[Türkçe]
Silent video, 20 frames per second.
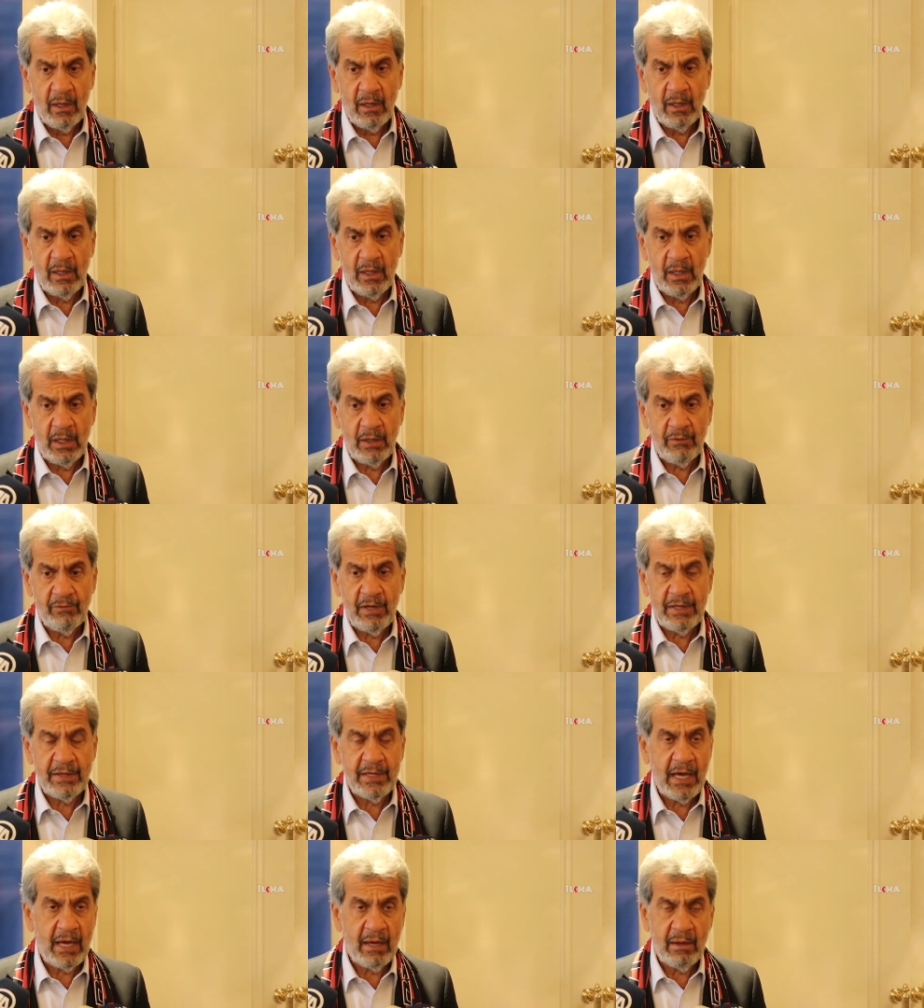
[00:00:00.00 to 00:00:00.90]
Ee,
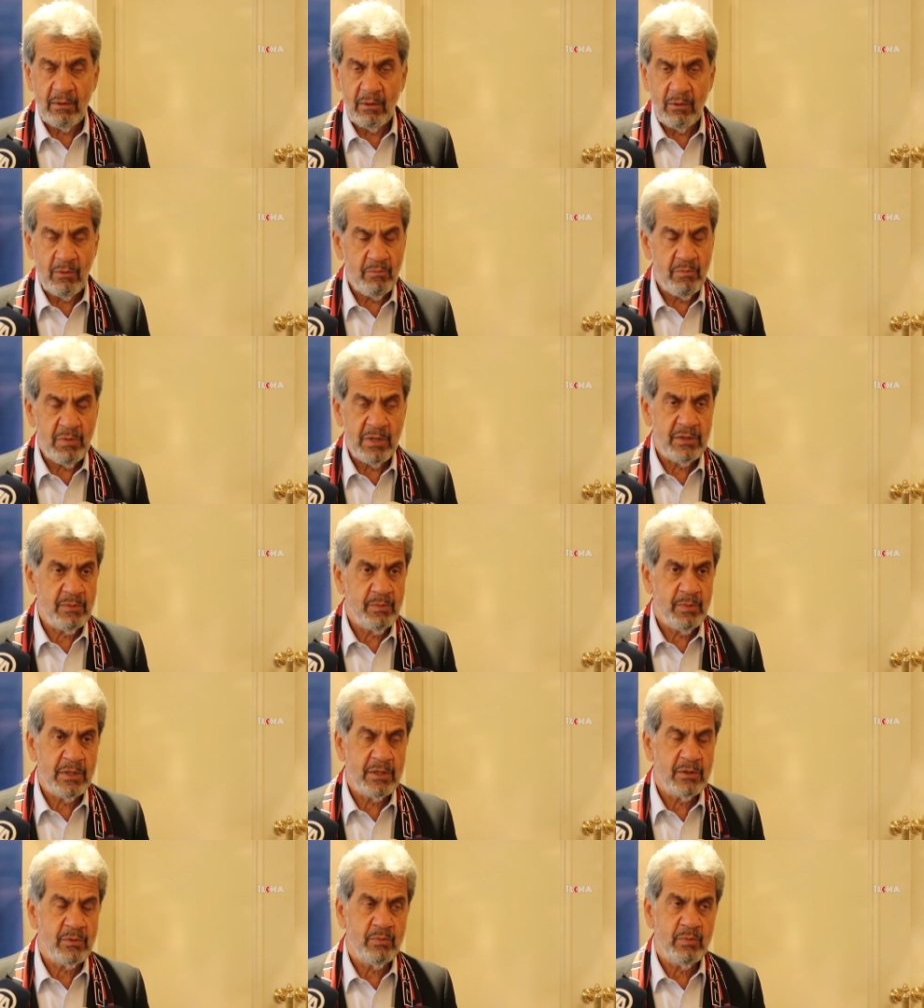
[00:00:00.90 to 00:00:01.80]
ve de e, biz
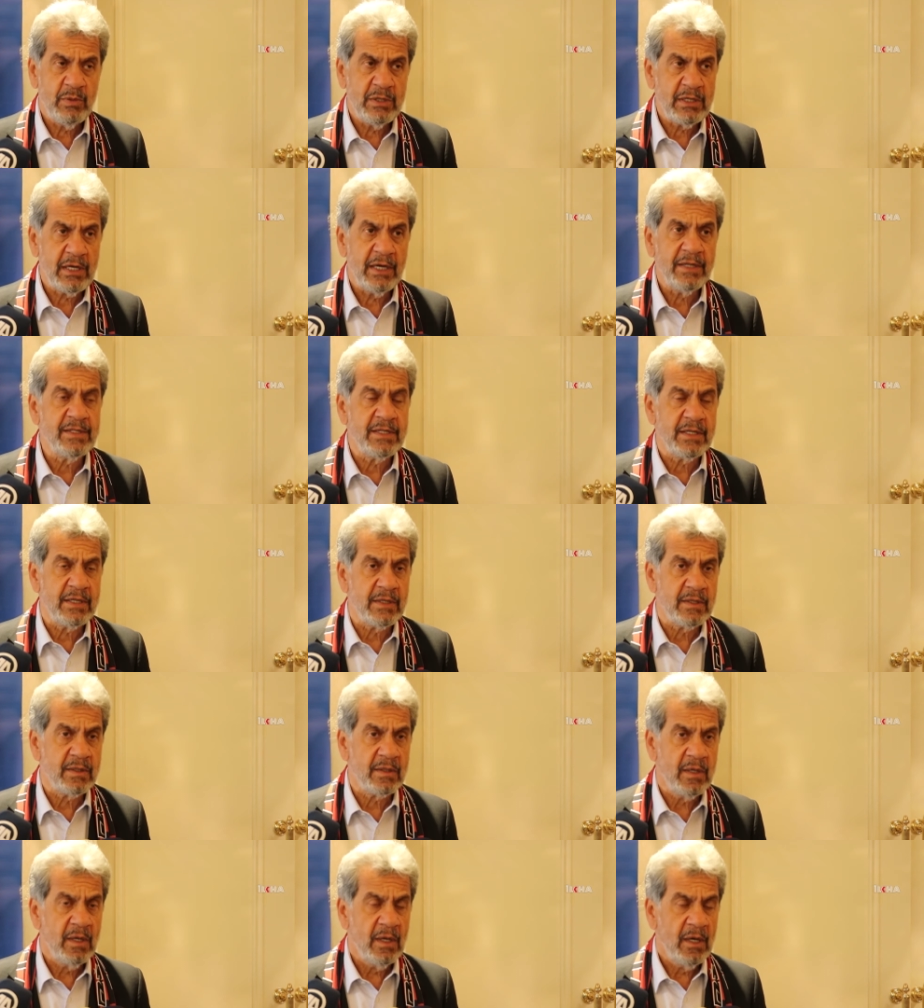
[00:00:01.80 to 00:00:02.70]
biz biz
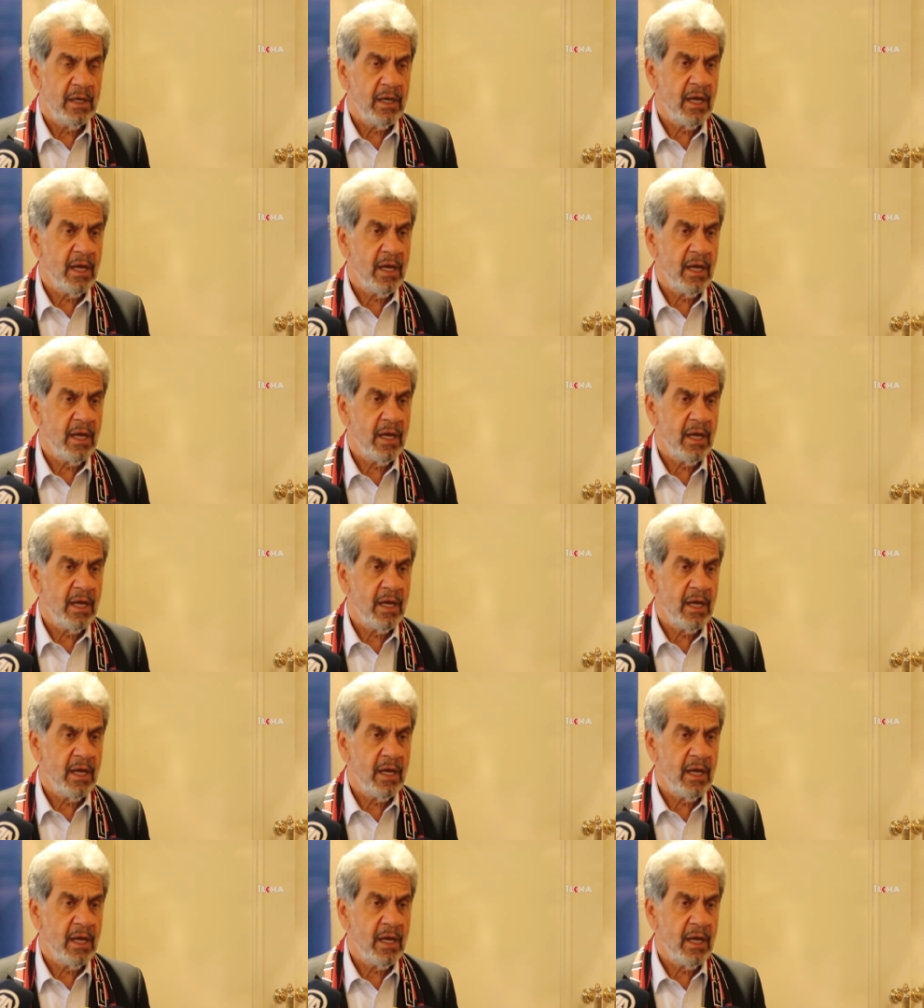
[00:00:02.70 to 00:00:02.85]
hazırız.